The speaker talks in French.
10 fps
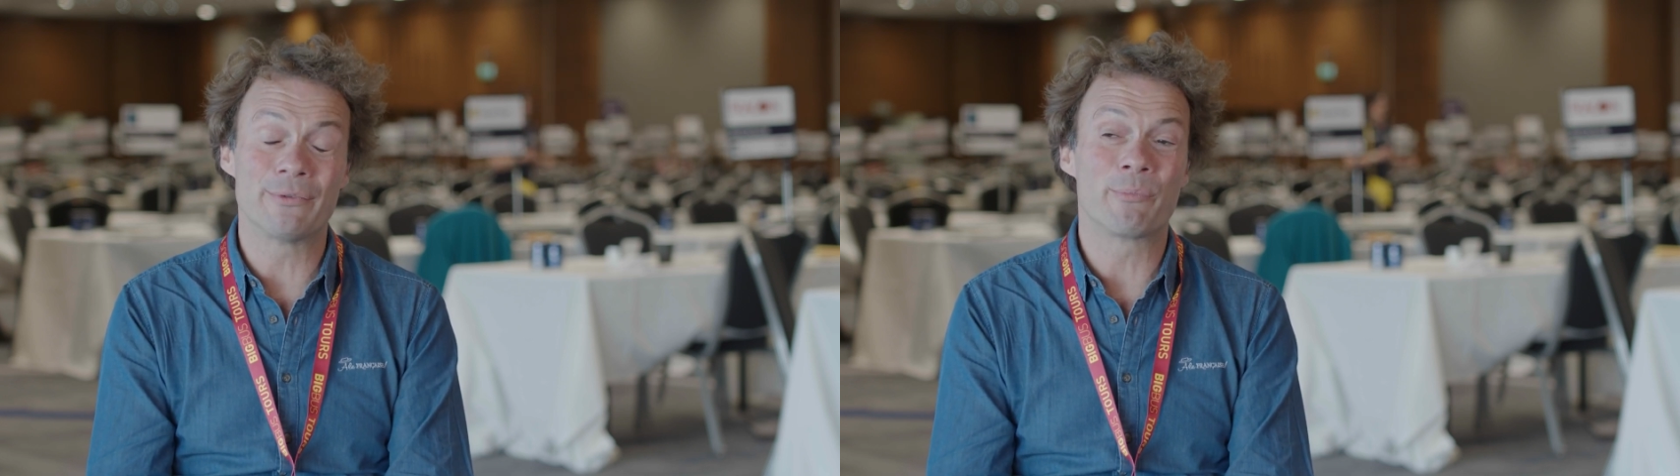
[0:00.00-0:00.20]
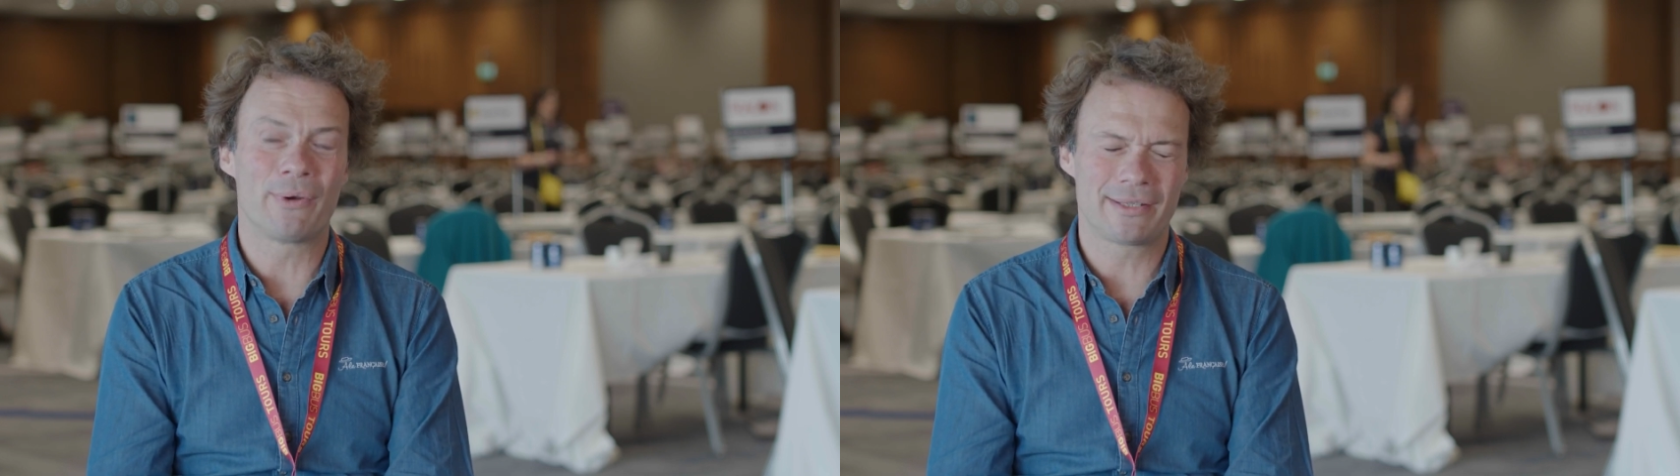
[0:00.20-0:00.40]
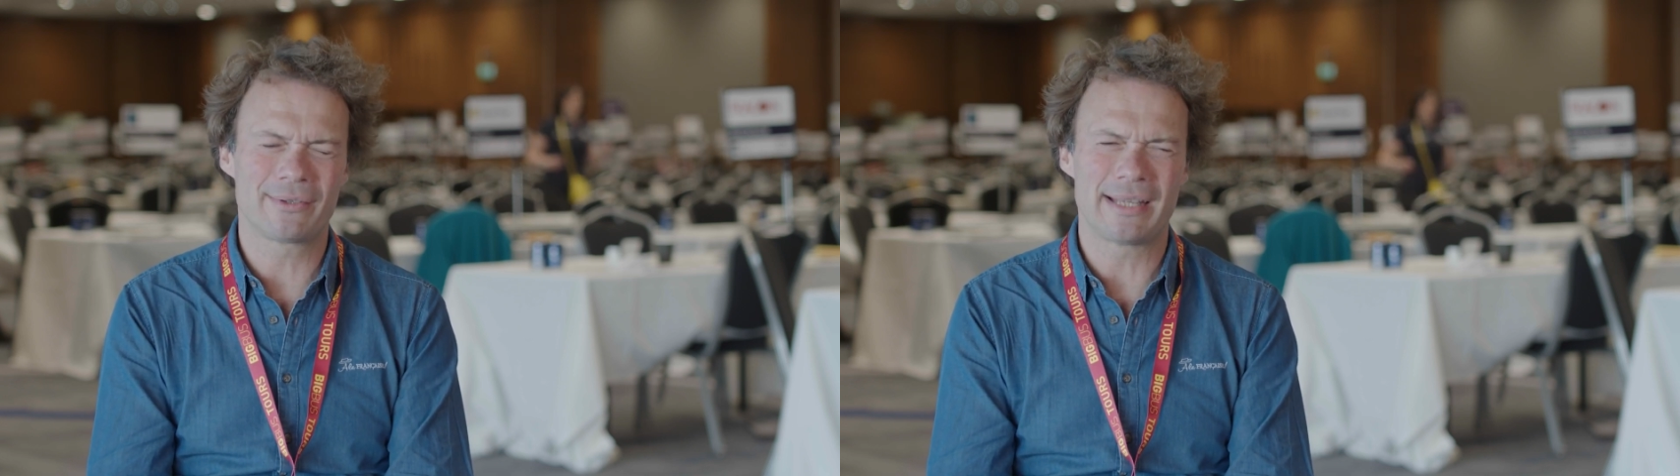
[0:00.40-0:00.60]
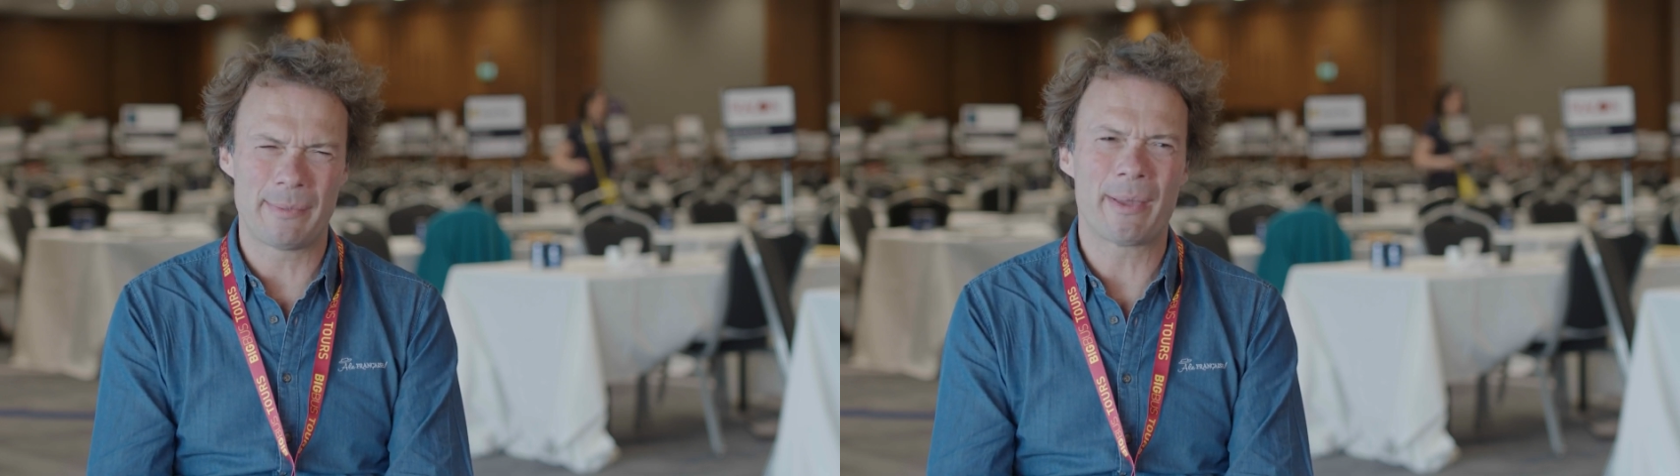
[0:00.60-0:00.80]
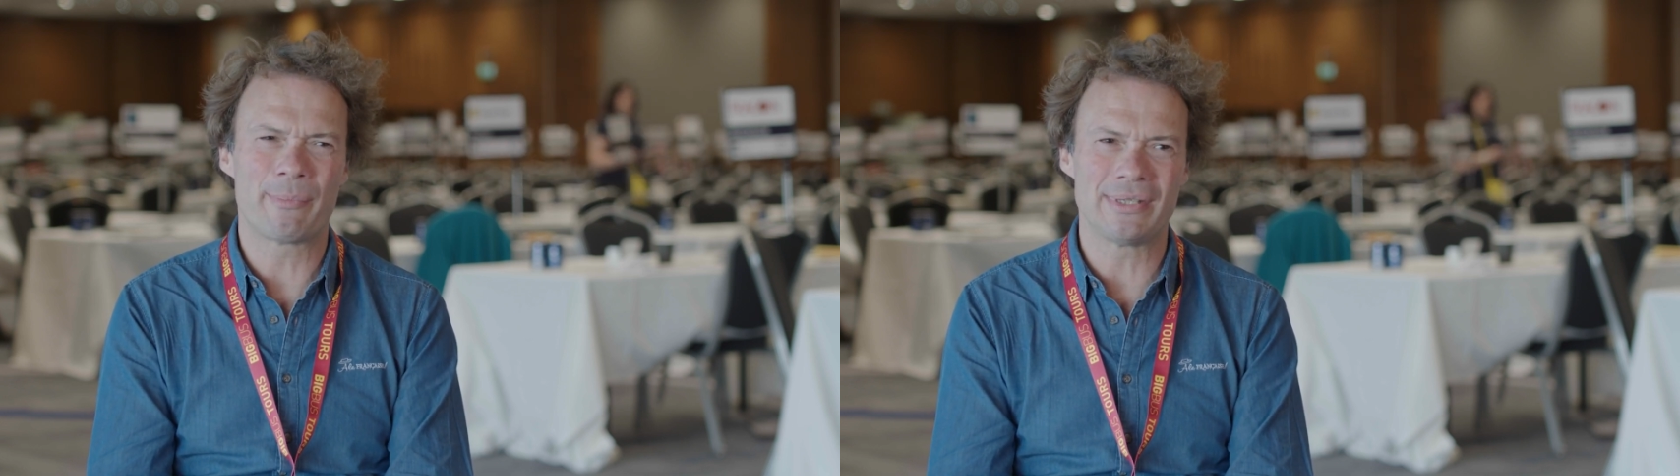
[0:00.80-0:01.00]
Donc pour l'instant c'est
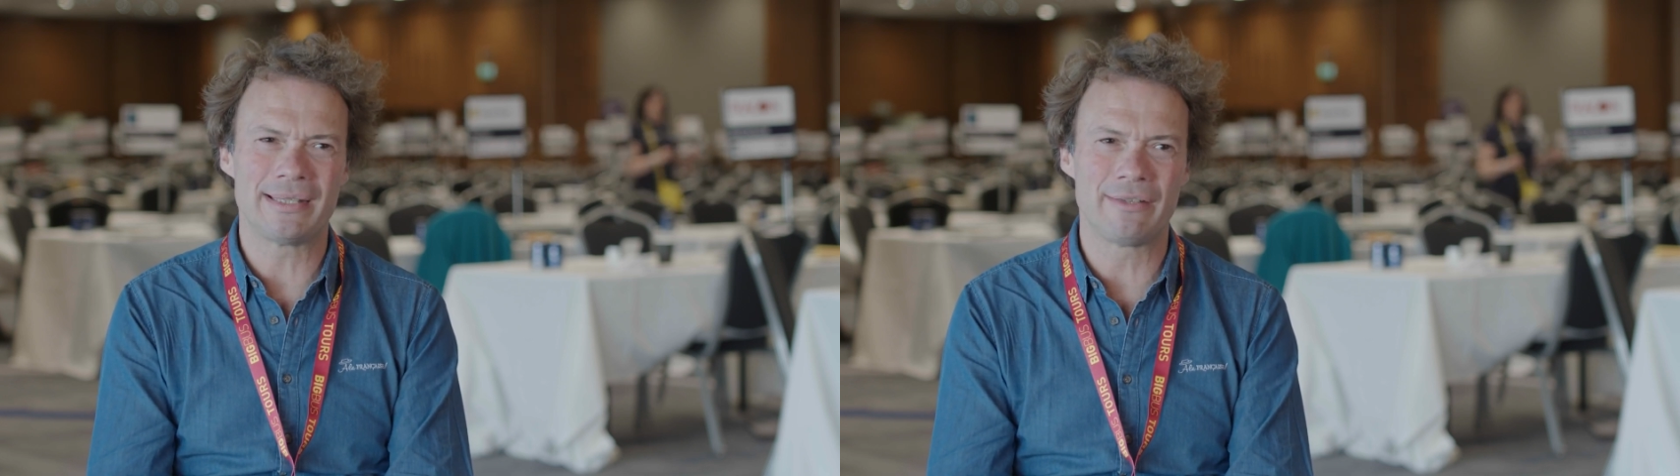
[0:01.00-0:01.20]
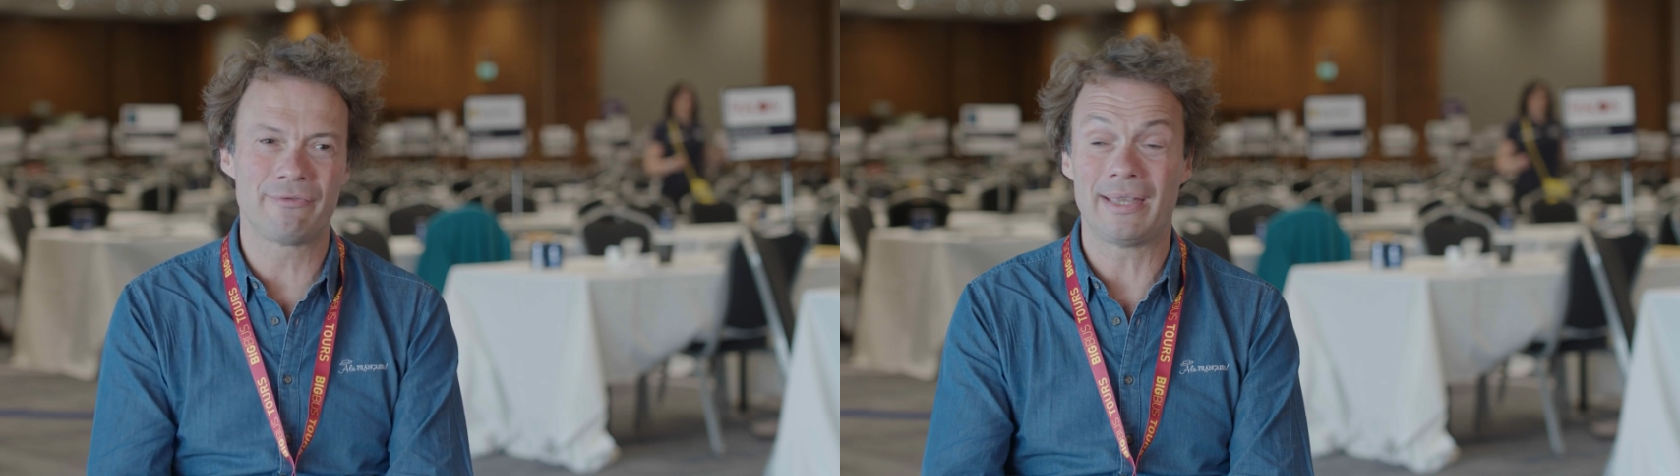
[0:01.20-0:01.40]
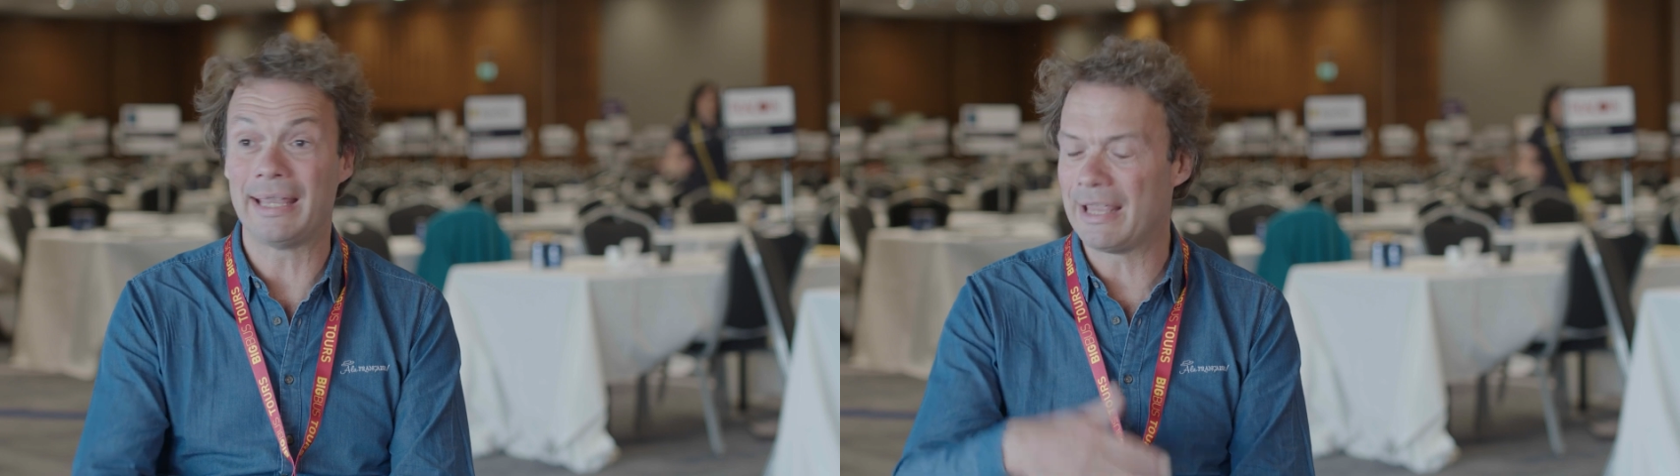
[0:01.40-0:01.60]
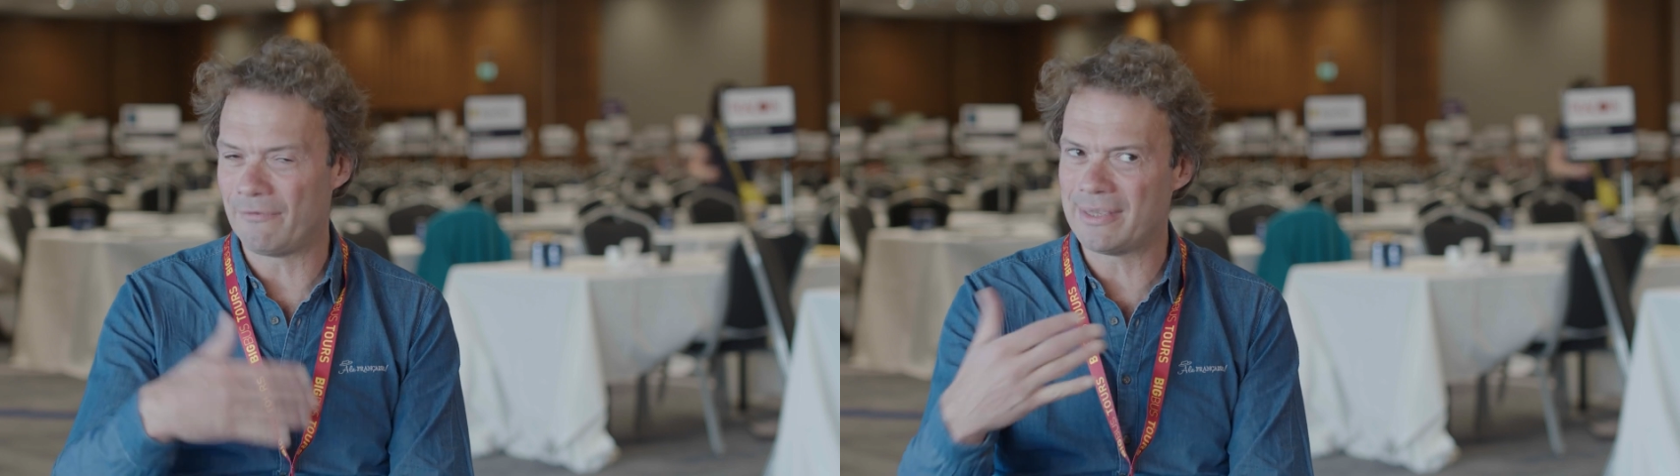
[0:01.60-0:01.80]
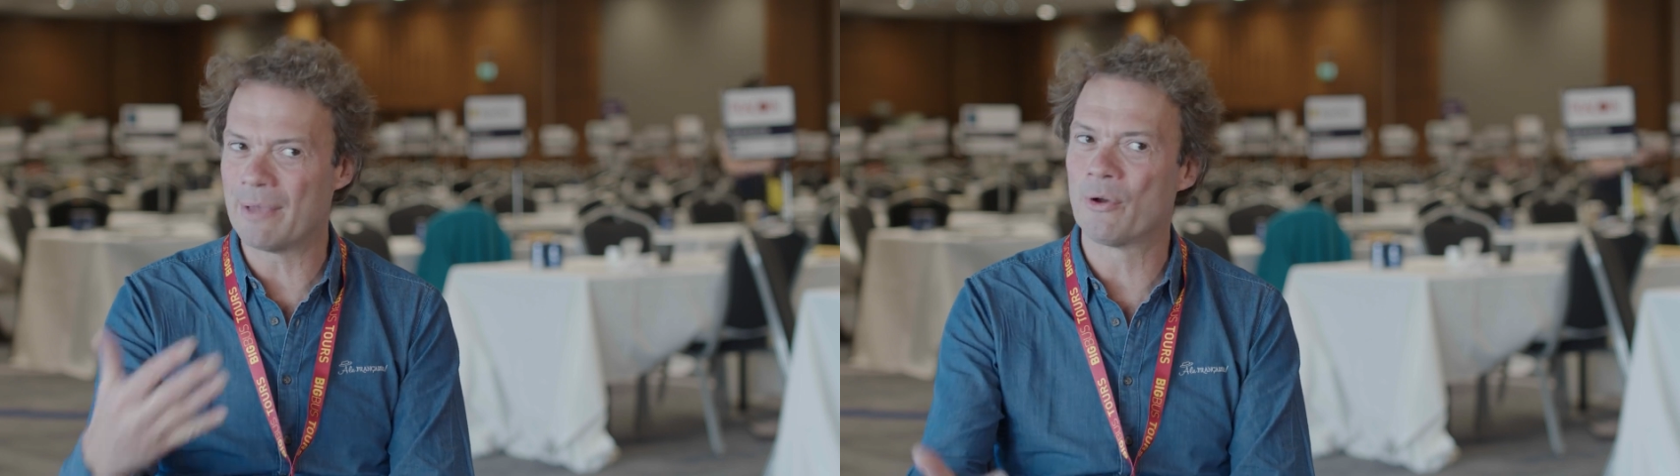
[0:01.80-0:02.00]
hyper positif et
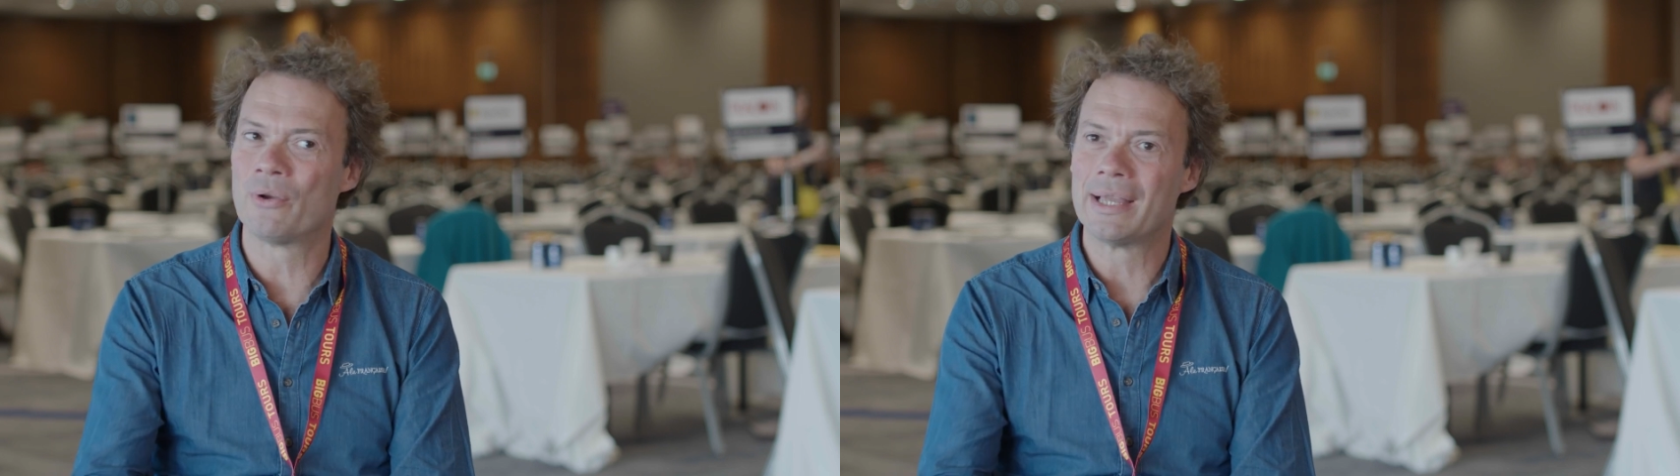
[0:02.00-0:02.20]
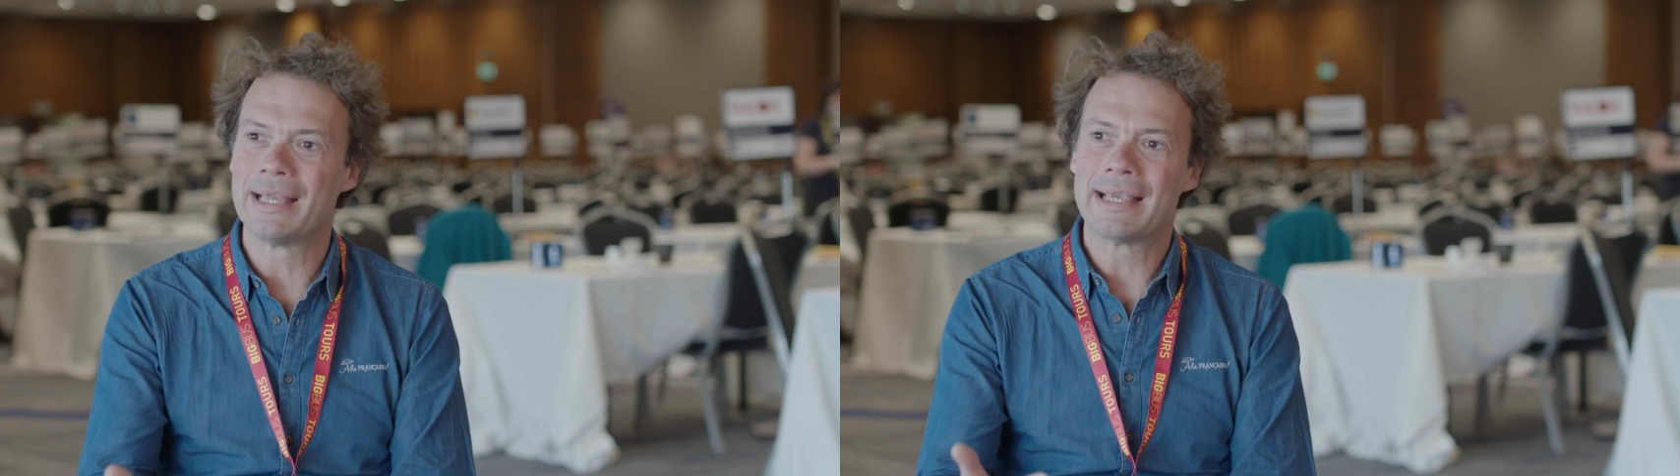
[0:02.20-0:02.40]
évidemment